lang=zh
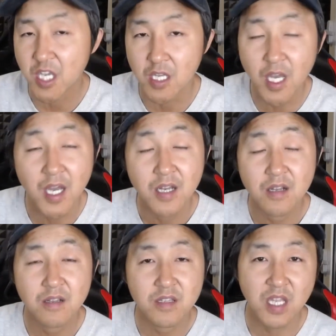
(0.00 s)
钱呢，
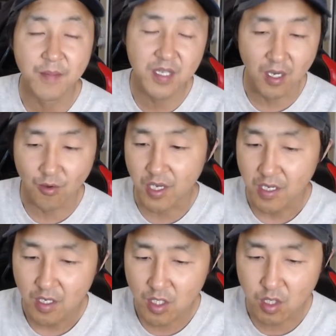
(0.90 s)
他们也会
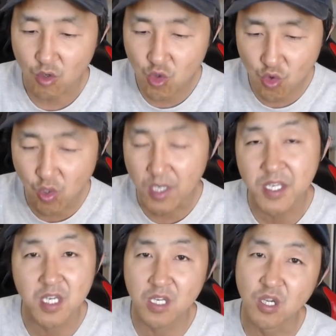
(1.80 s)
从赚
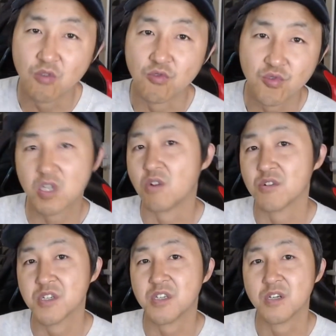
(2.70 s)
钱的角度去搞
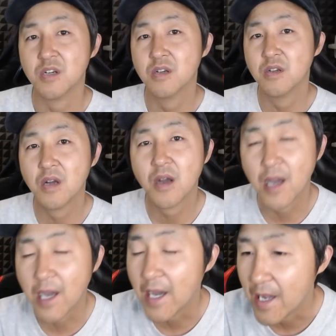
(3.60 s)
事情。
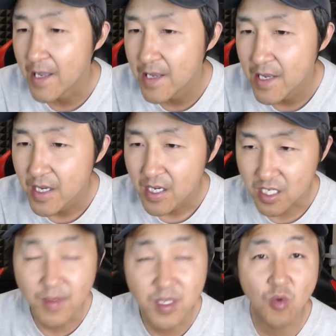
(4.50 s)
哎，
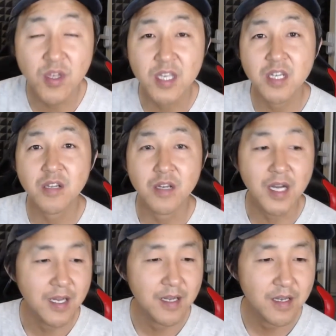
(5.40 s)
什么动态清零
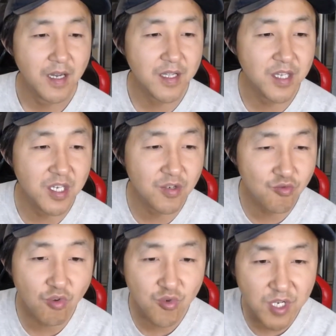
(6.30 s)
啊？啊，你
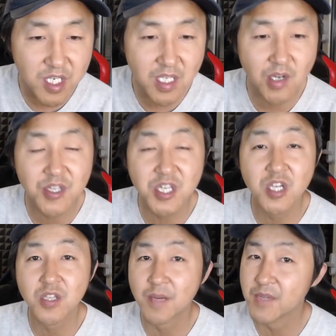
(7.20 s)
如果说一定要清
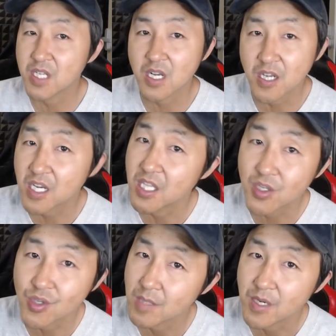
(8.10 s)
零，那么这个零肯定
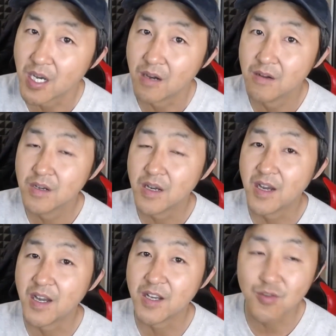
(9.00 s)
就清不了
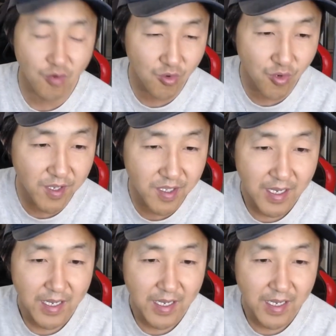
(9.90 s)
啊。如果说